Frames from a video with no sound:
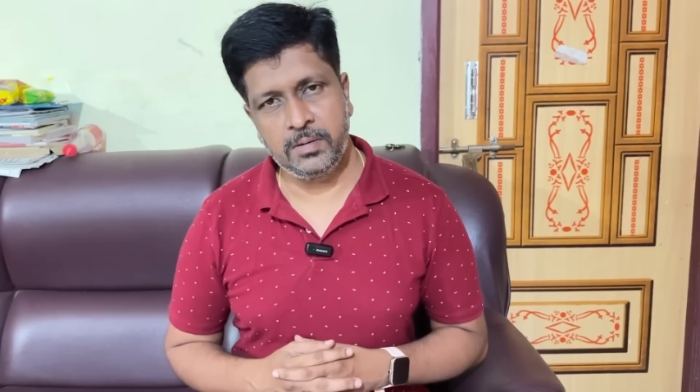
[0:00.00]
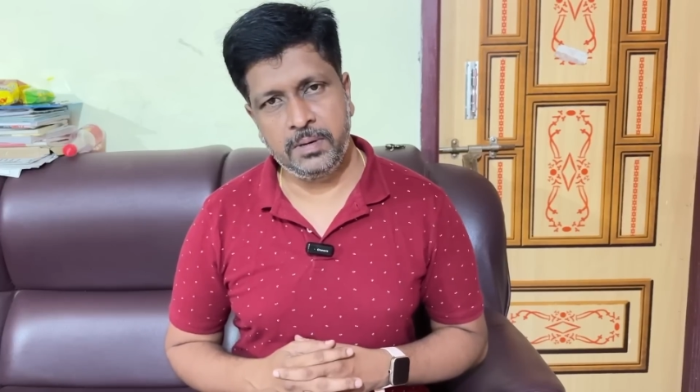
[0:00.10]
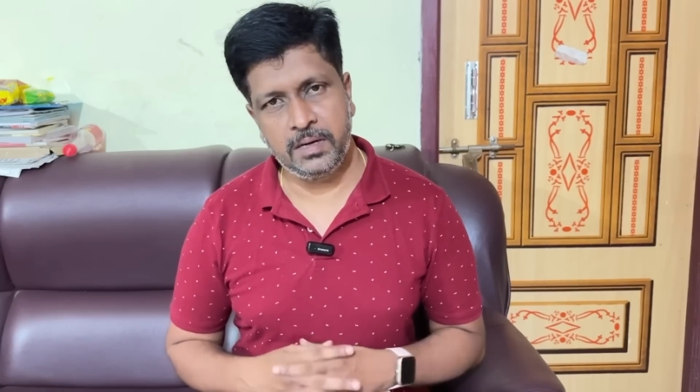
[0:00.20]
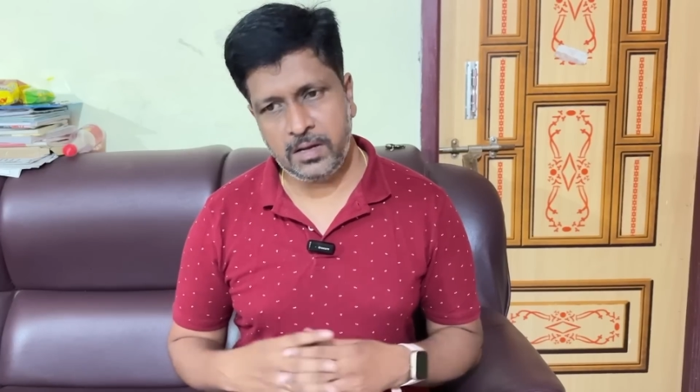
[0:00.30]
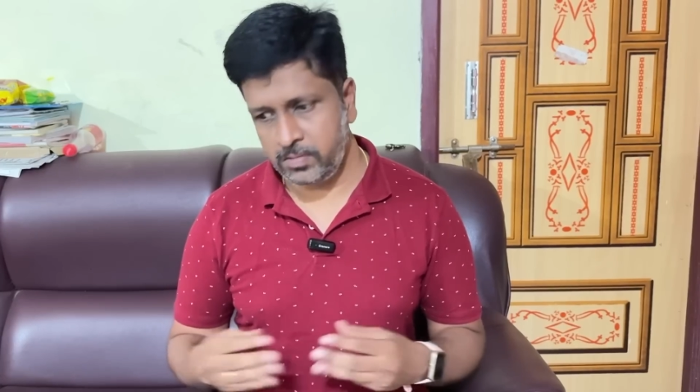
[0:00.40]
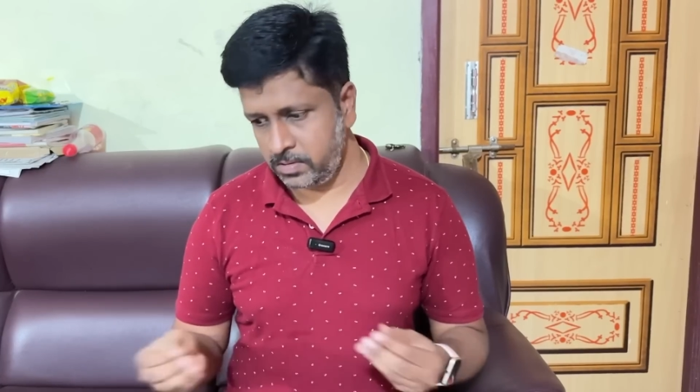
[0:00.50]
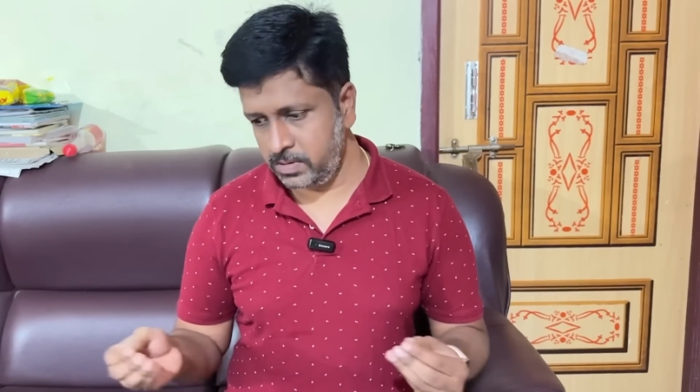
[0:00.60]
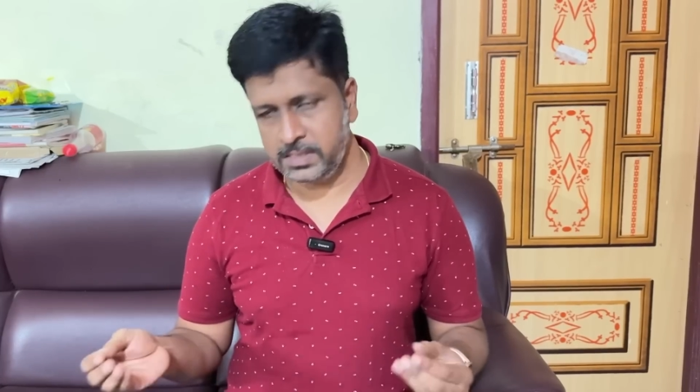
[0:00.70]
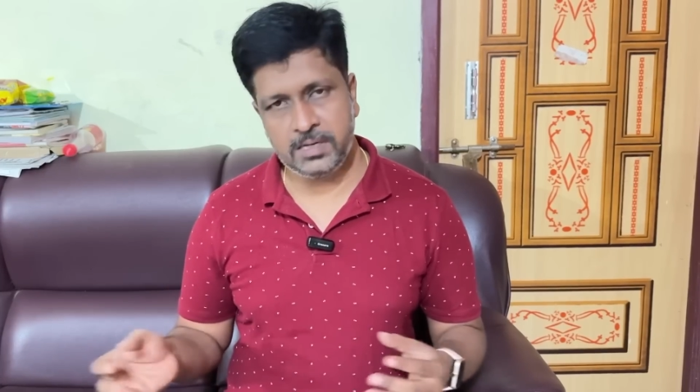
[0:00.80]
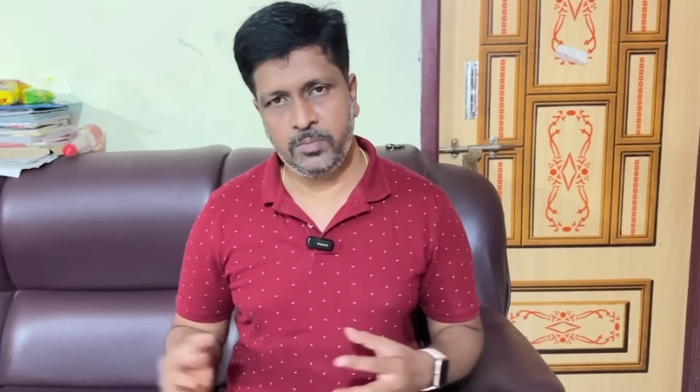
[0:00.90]
அப்படின்னா அவங்க
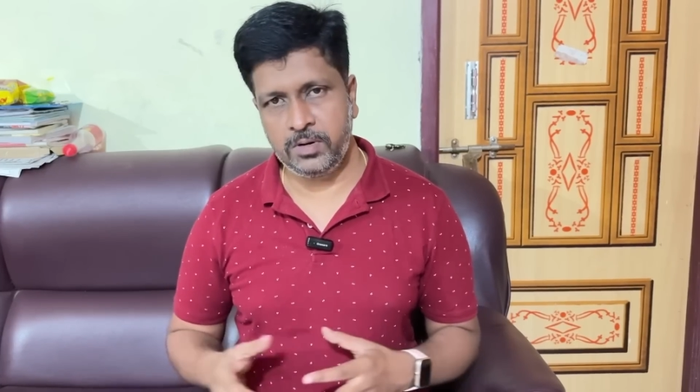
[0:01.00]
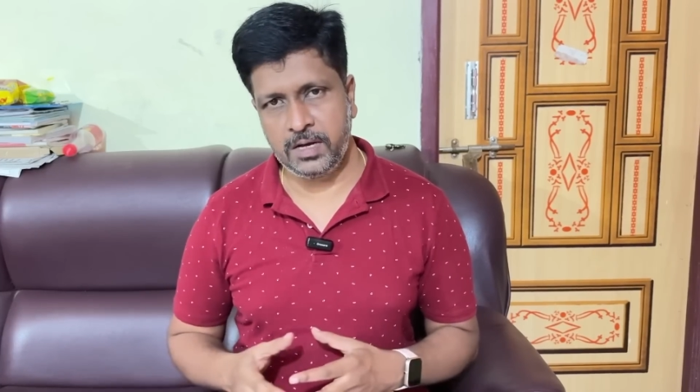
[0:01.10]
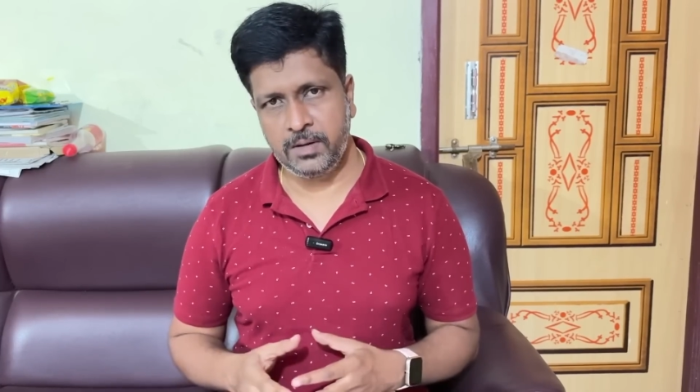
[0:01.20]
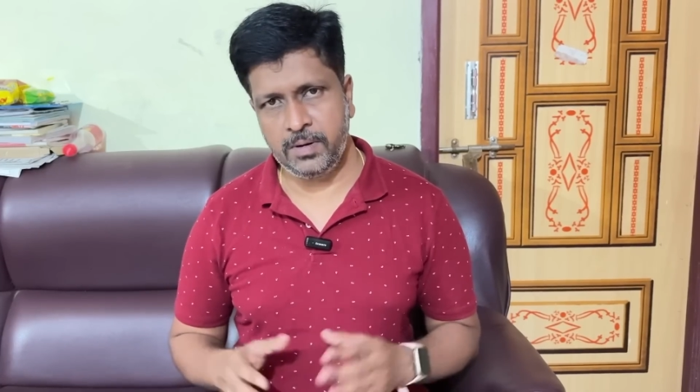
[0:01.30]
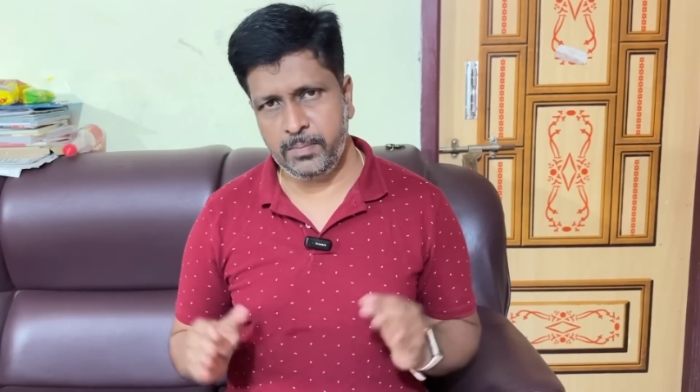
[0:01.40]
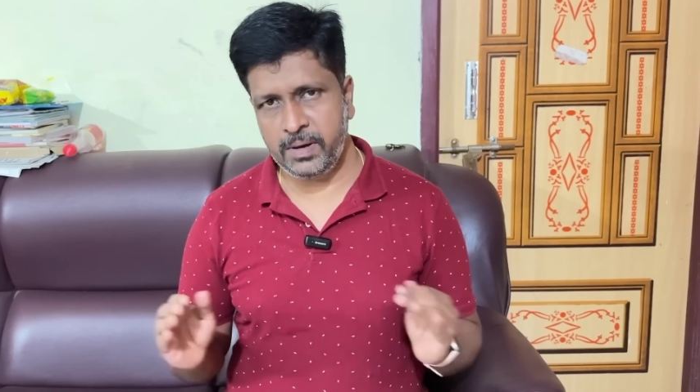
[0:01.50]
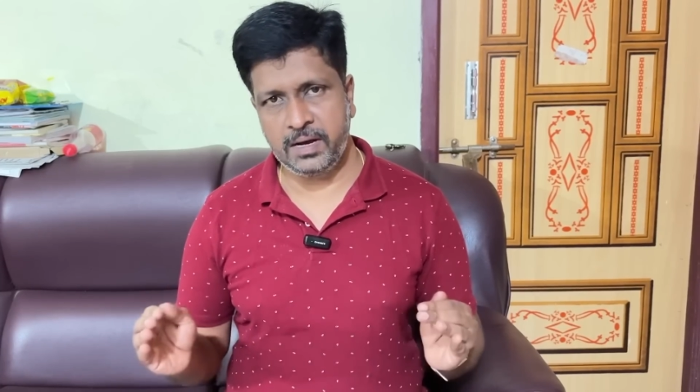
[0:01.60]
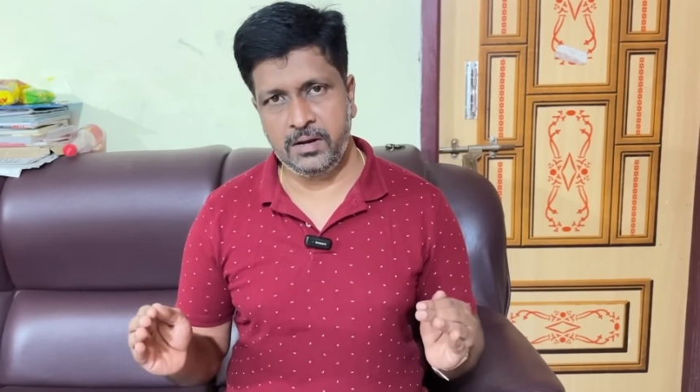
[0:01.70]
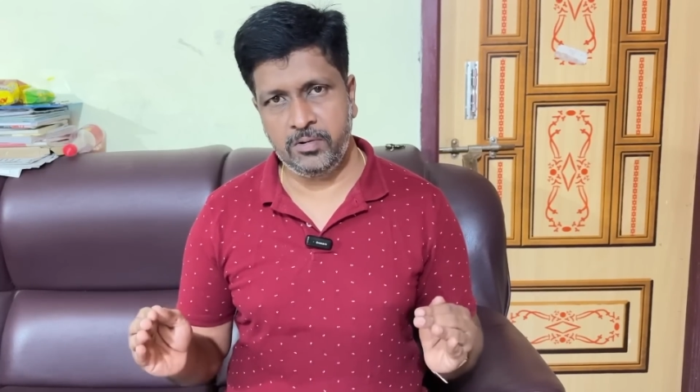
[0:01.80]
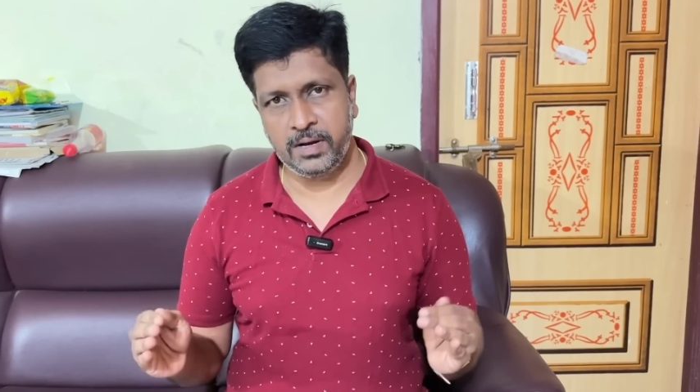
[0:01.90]
லிஸ்ட்டில் போட்டாங்கப்பா
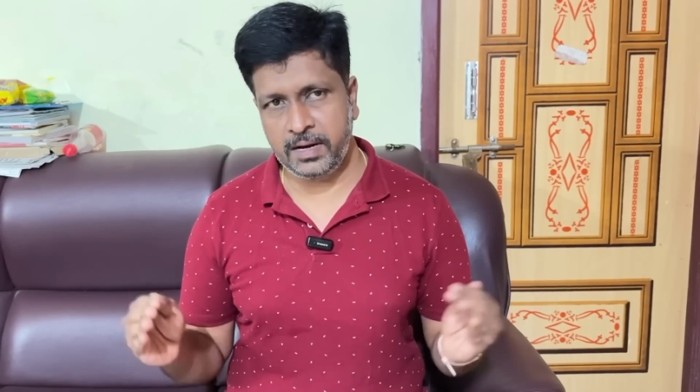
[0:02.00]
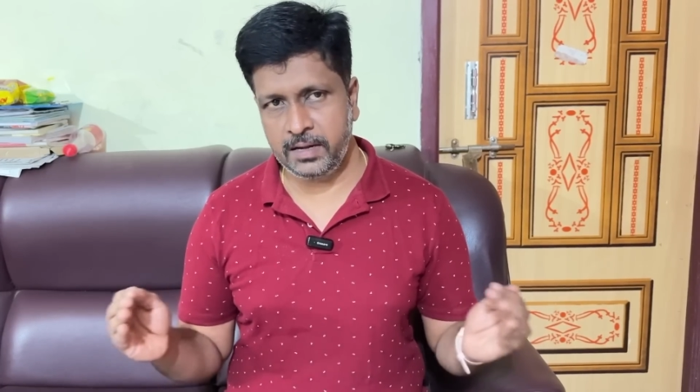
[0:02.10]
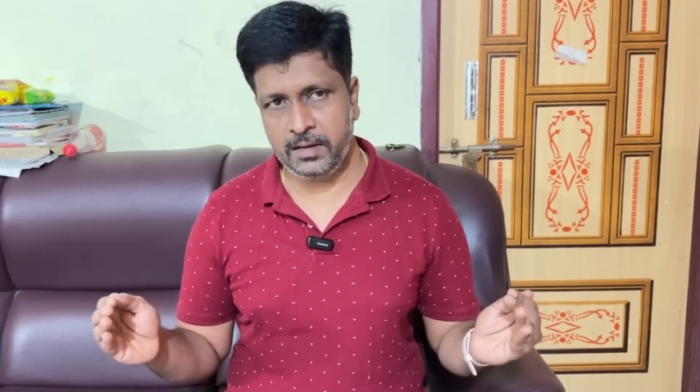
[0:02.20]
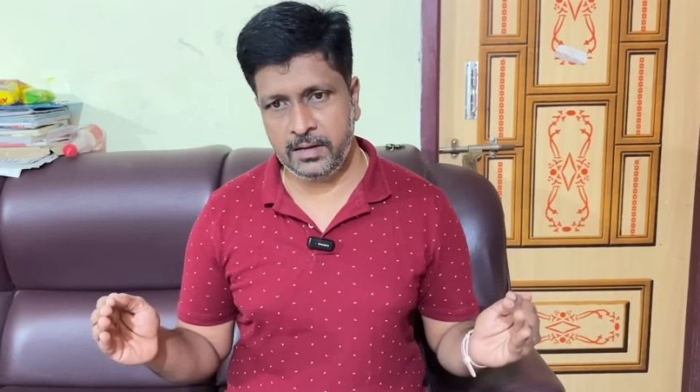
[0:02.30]
மக்களோட க